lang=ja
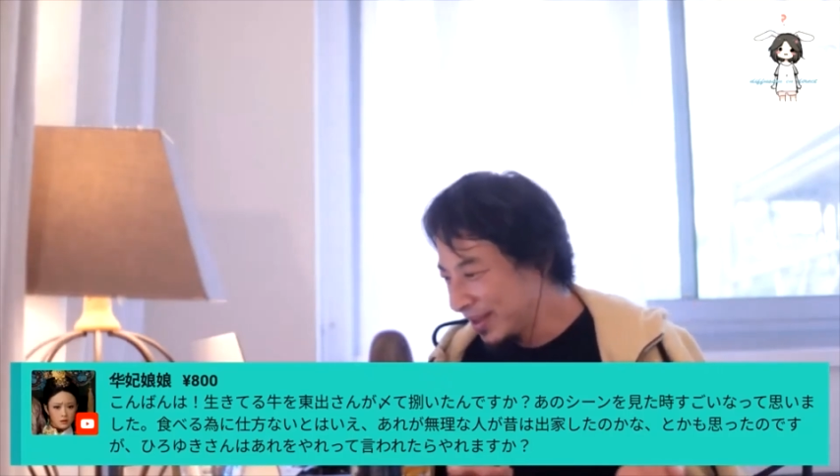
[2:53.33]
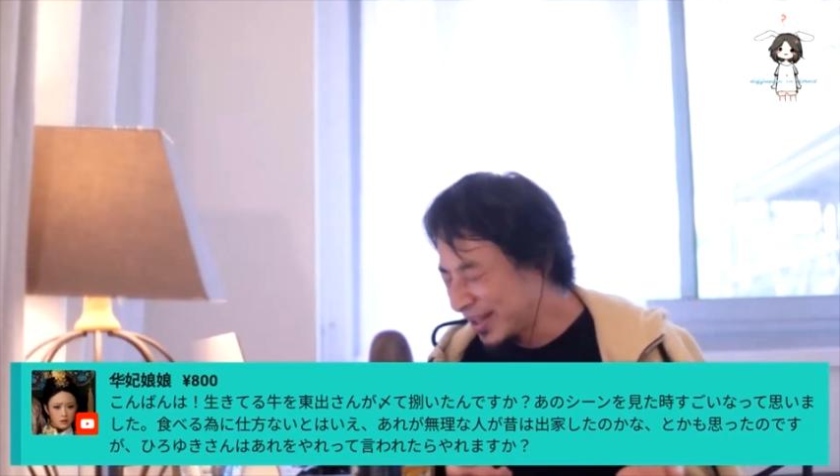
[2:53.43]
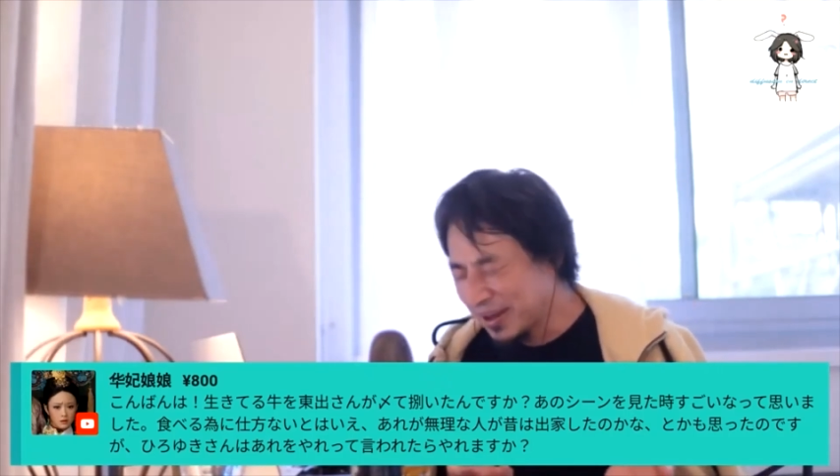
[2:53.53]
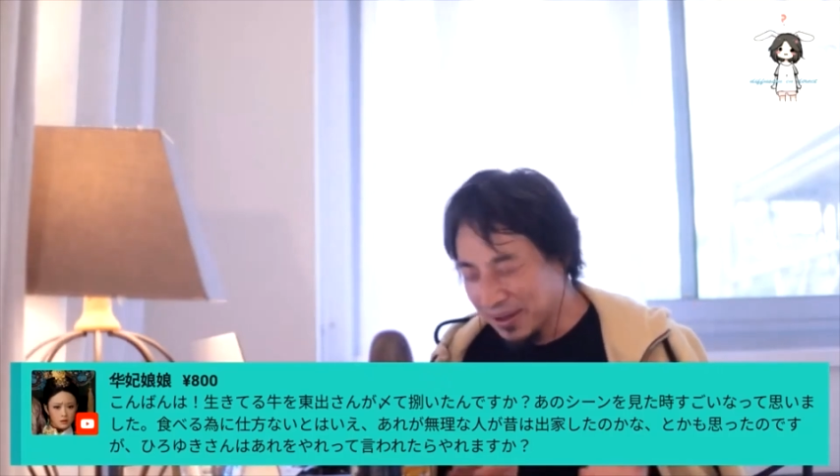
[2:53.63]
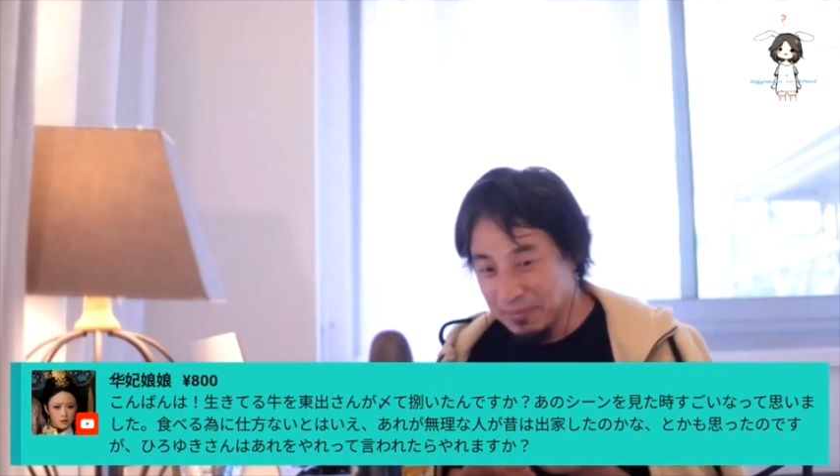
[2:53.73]

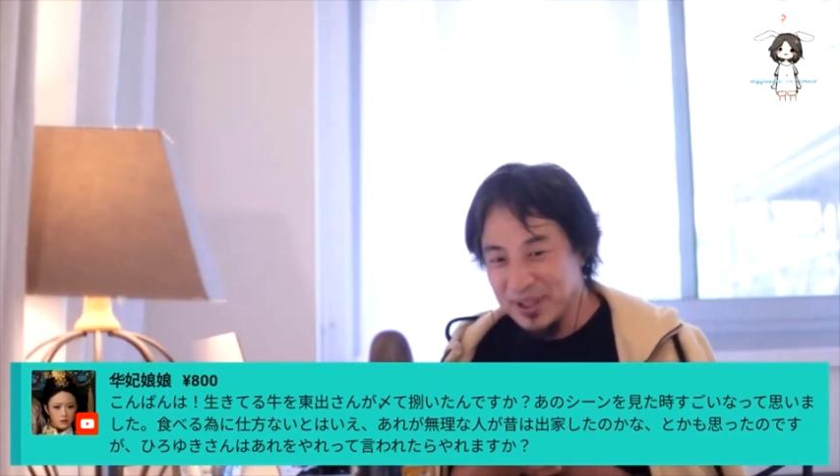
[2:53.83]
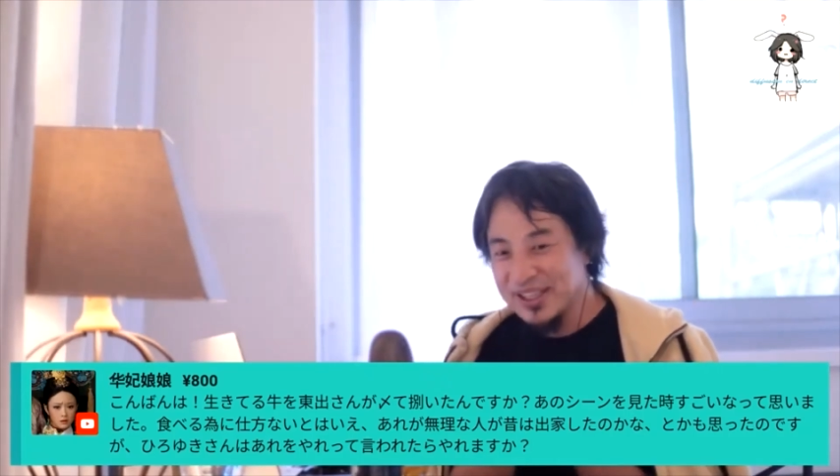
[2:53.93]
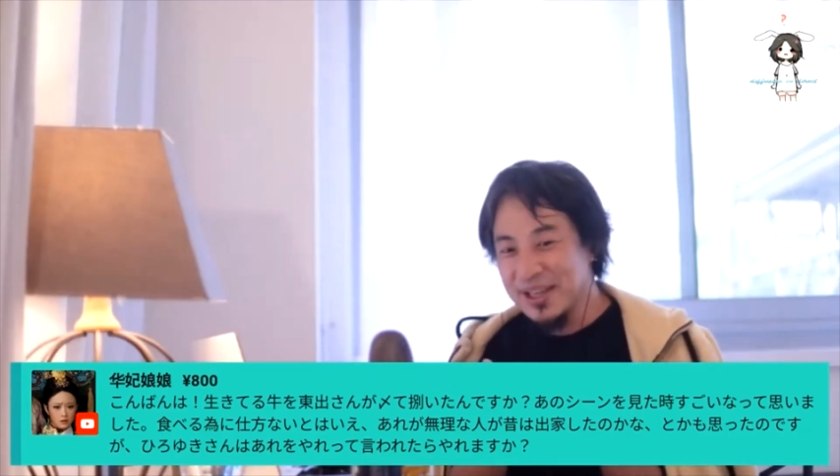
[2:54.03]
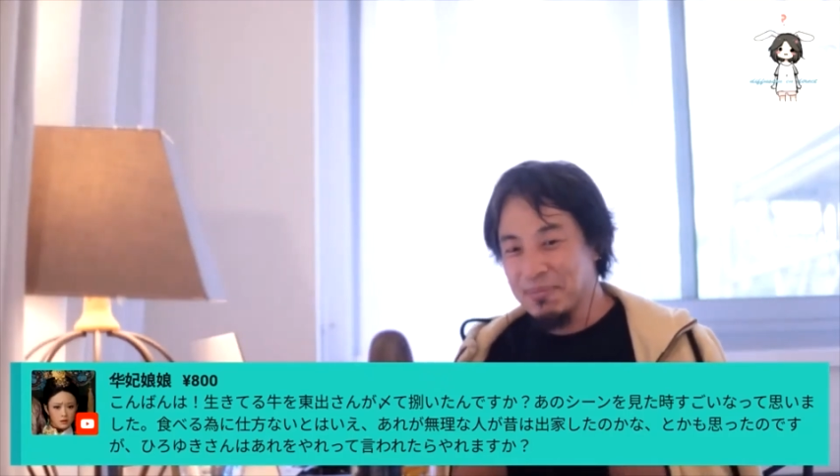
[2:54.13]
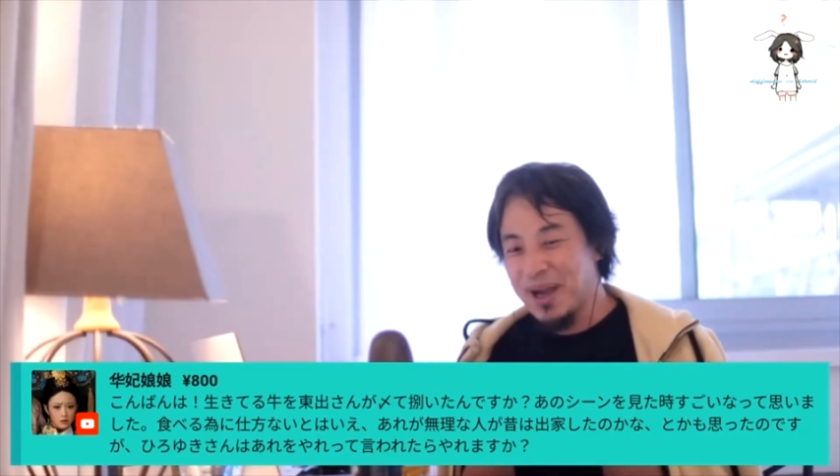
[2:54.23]
だから皆
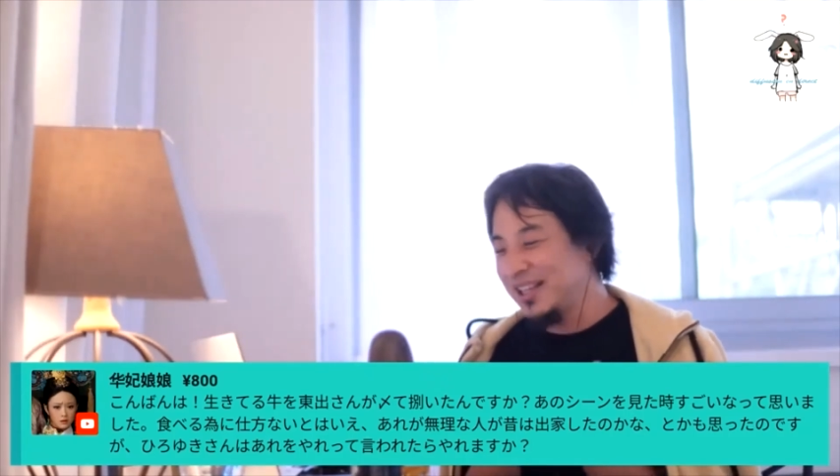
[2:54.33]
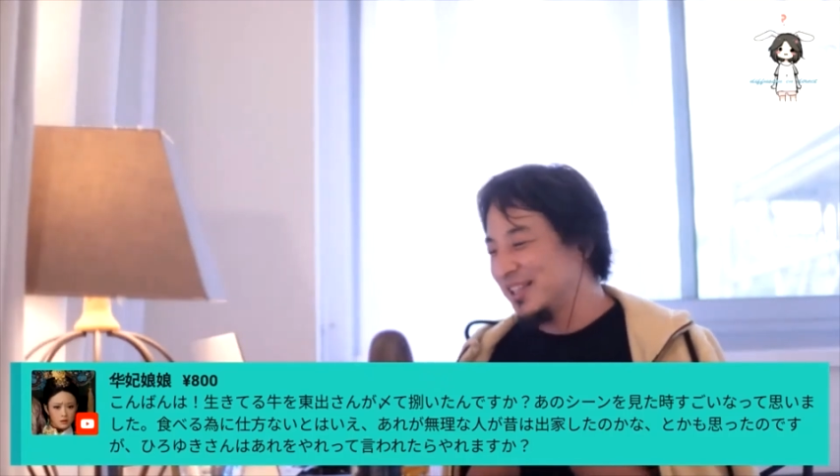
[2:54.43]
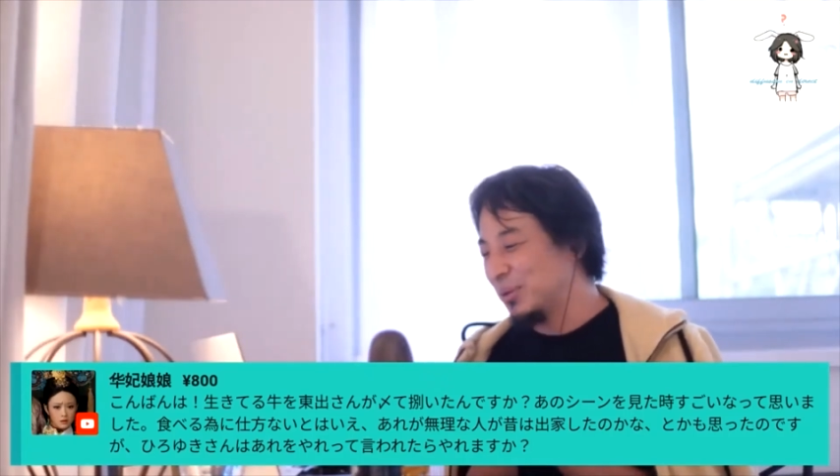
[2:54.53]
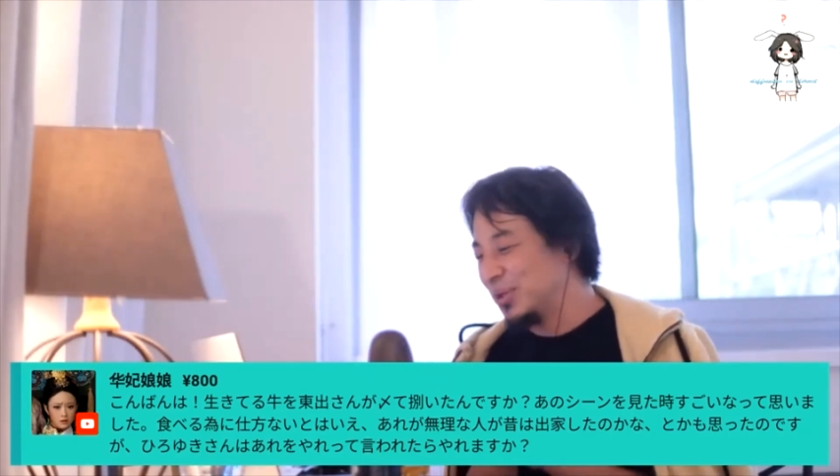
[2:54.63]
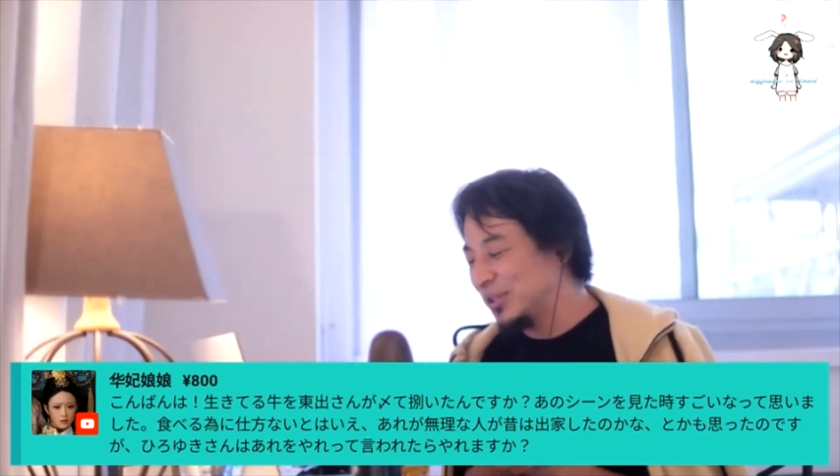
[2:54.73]
さん毎日お